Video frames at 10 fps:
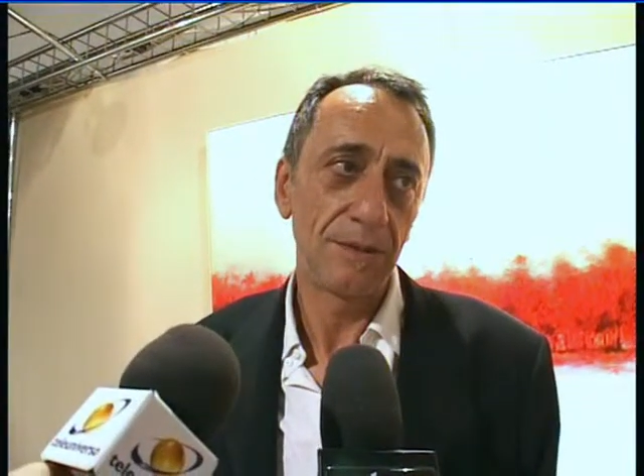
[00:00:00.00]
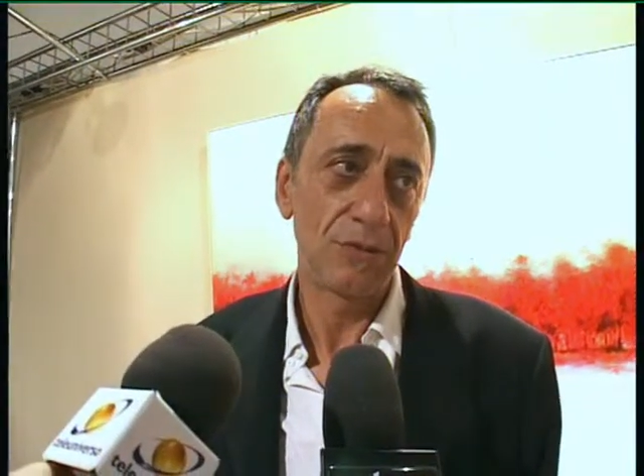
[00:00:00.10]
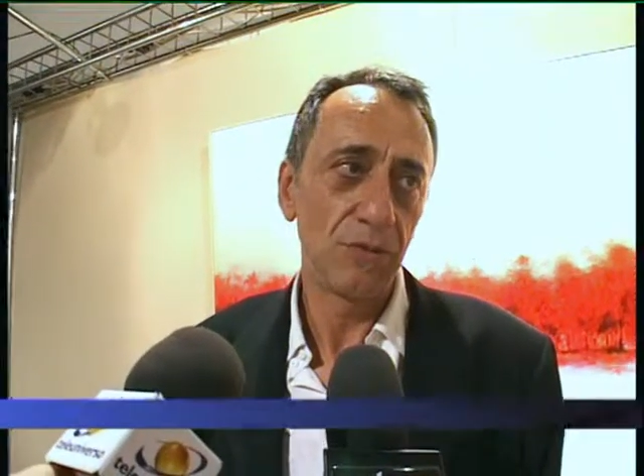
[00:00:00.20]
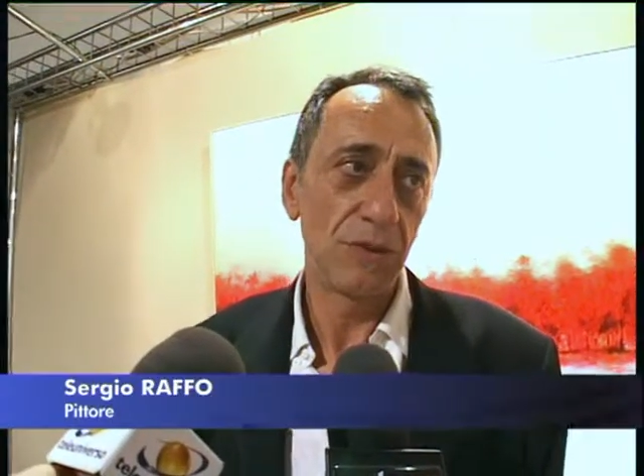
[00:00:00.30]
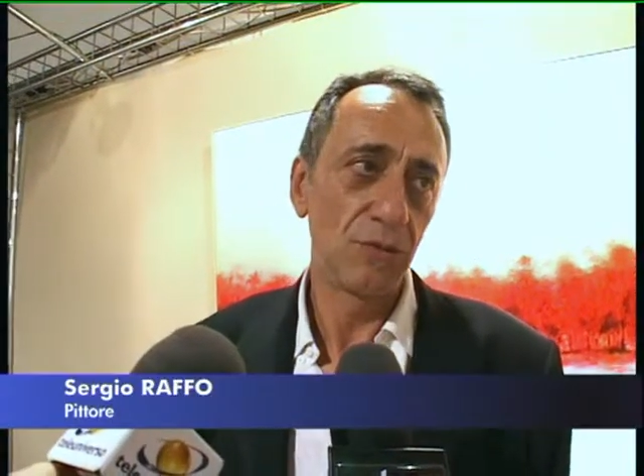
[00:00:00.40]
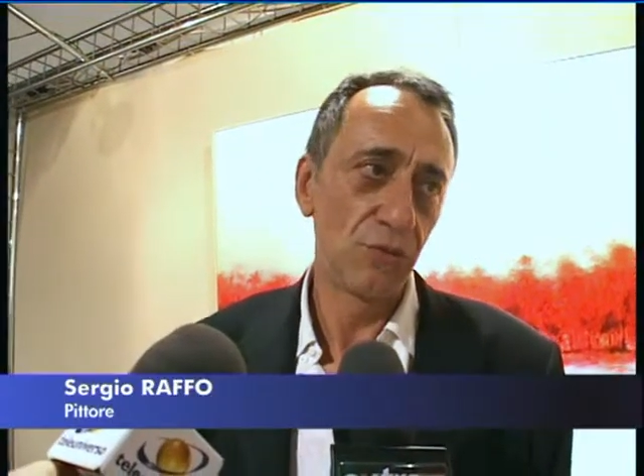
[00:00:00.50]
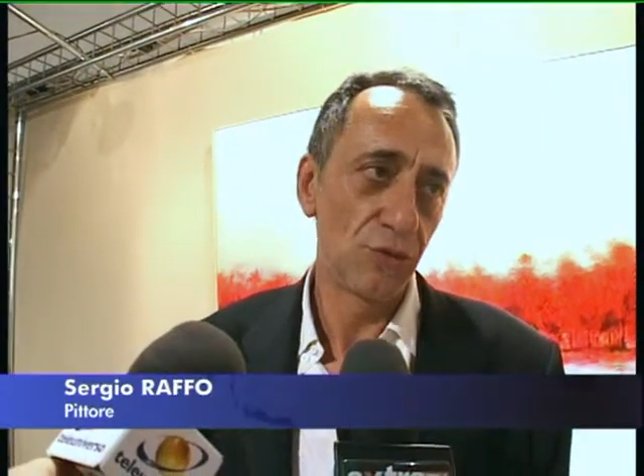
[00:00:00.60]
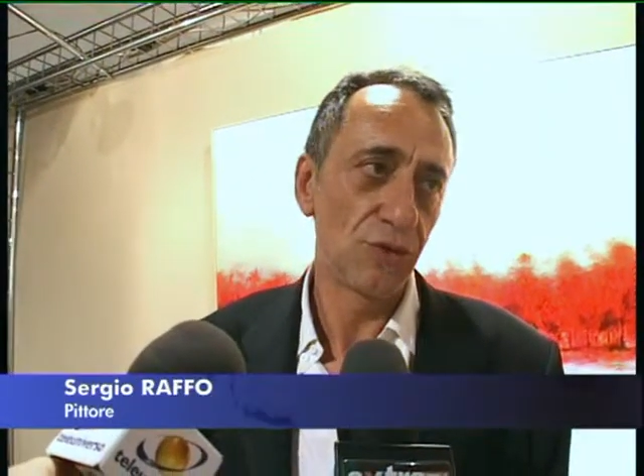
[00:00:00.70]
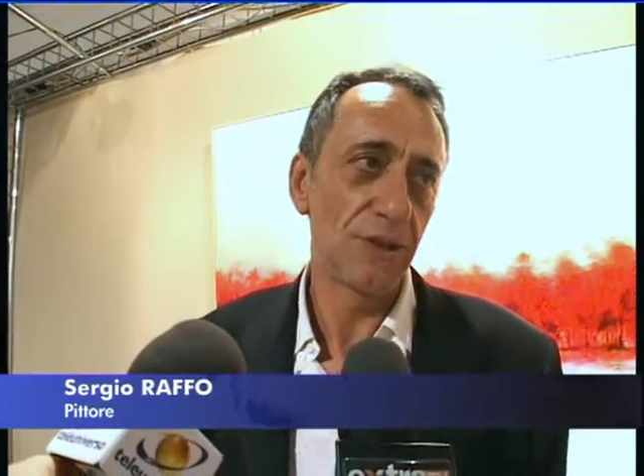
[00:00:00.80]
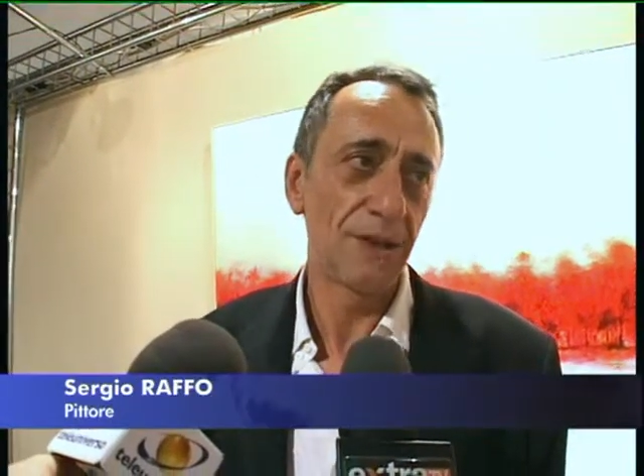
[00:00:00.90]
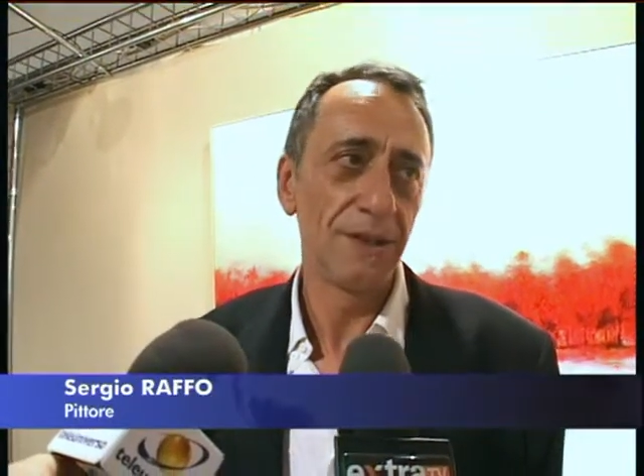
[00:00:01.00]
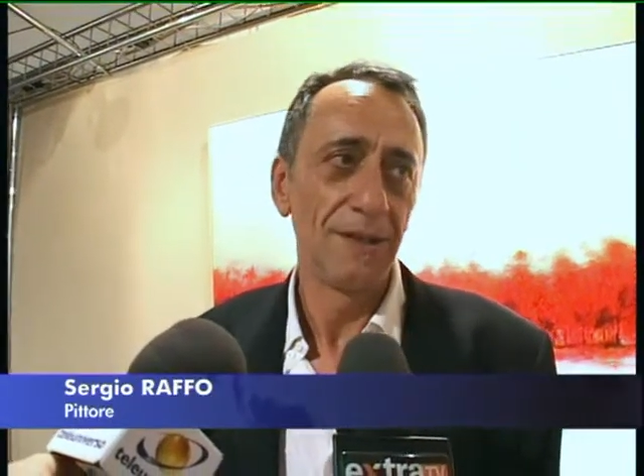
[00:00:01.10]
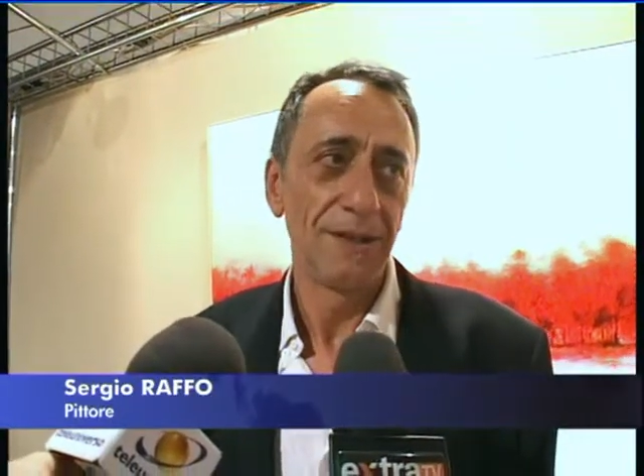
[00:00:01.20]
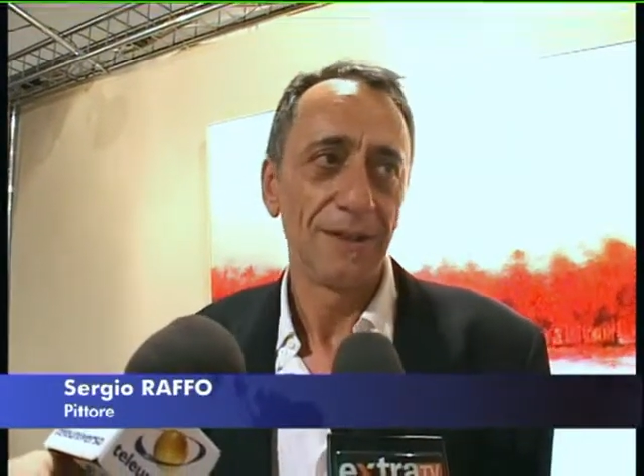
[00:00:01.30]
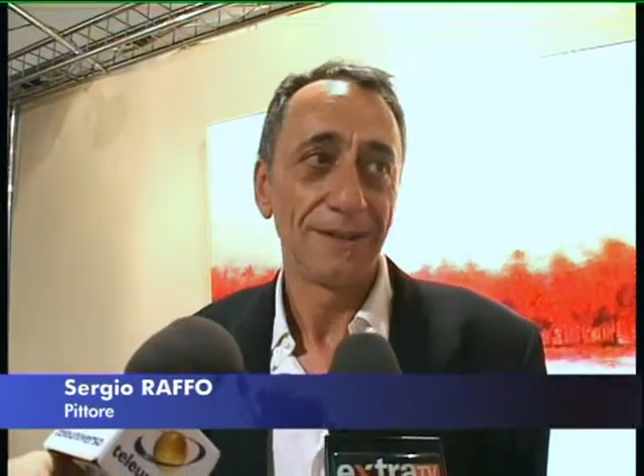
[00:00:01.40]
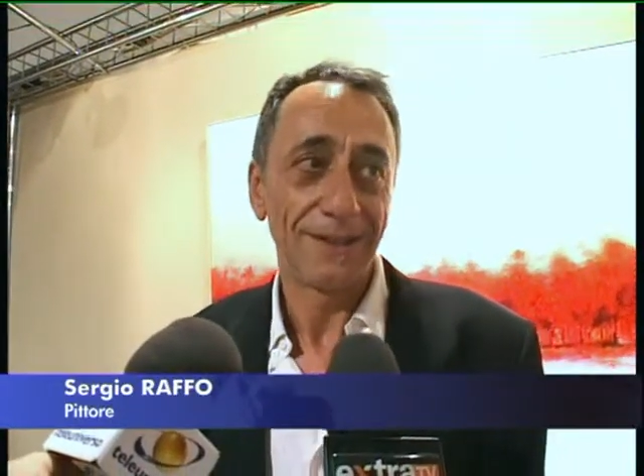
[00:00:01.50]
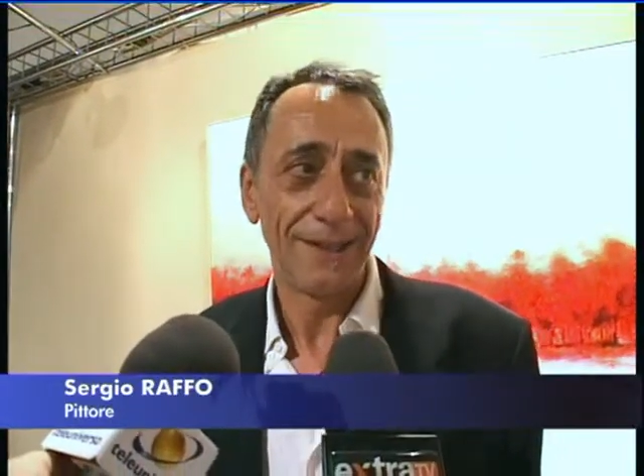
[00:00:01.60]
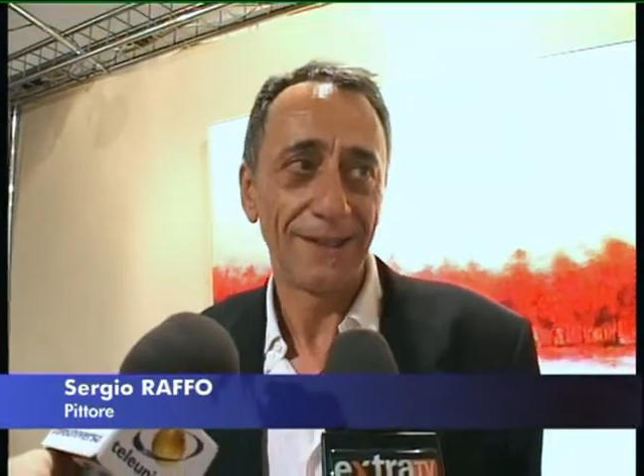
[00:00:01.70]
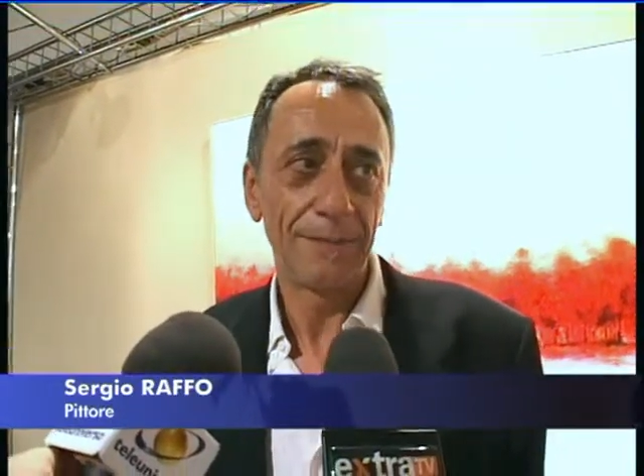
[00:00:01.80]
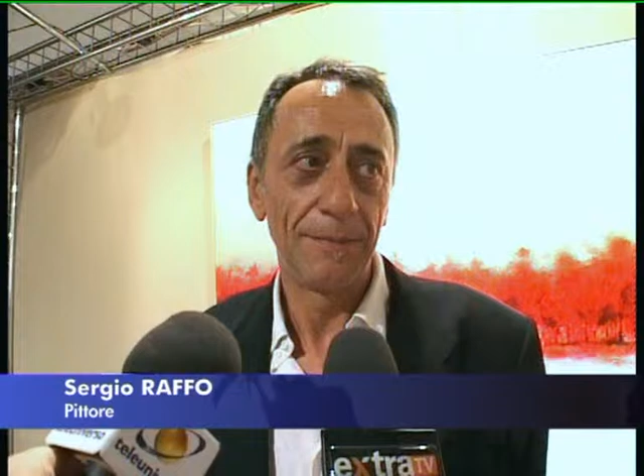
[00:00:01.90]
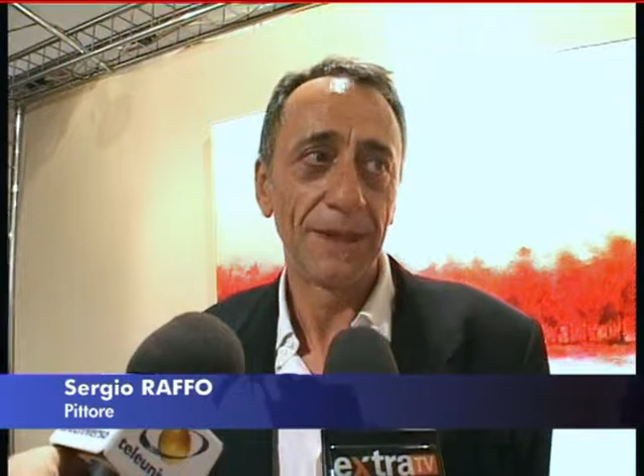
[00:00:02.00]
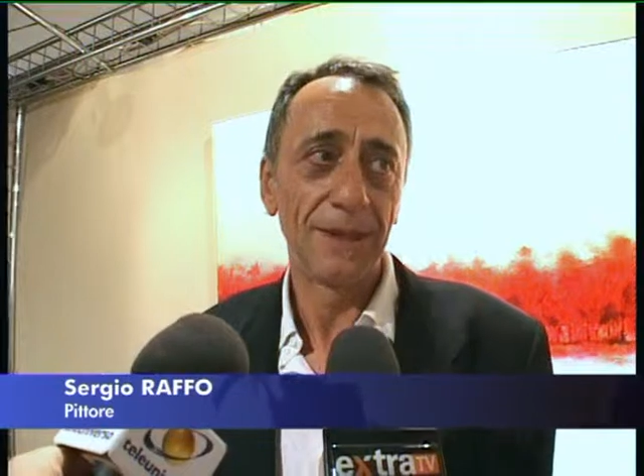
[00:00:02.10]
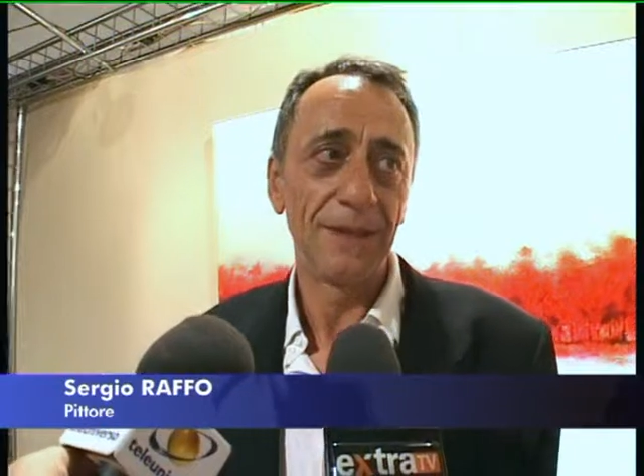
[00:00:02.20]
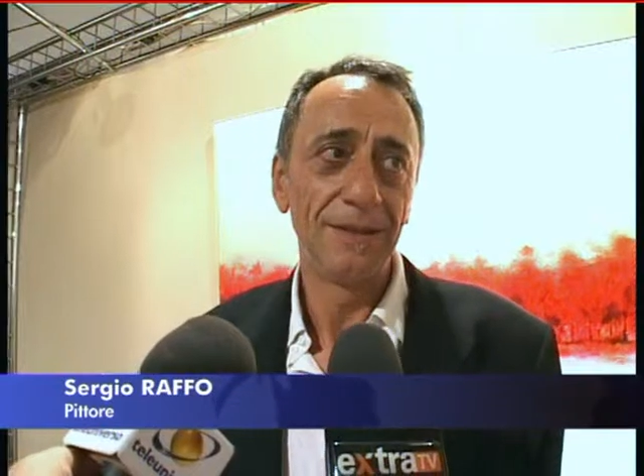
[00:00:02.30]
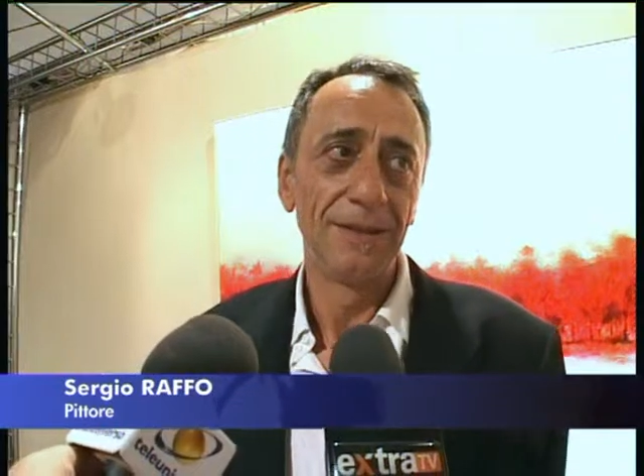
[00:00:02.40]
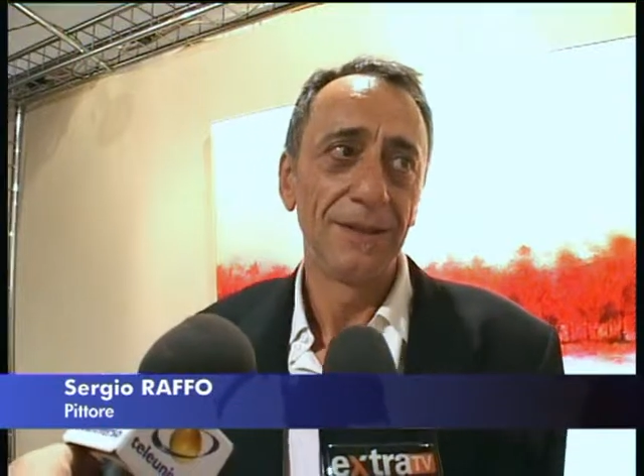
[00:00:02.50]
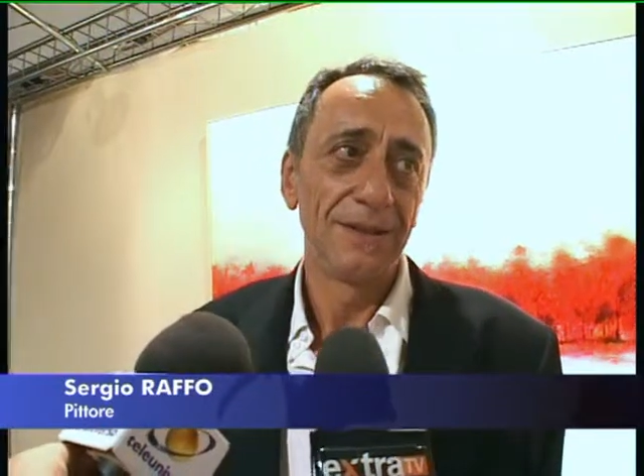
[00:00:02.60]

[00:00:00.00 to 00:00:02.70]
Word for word: per cui luce, tenebra,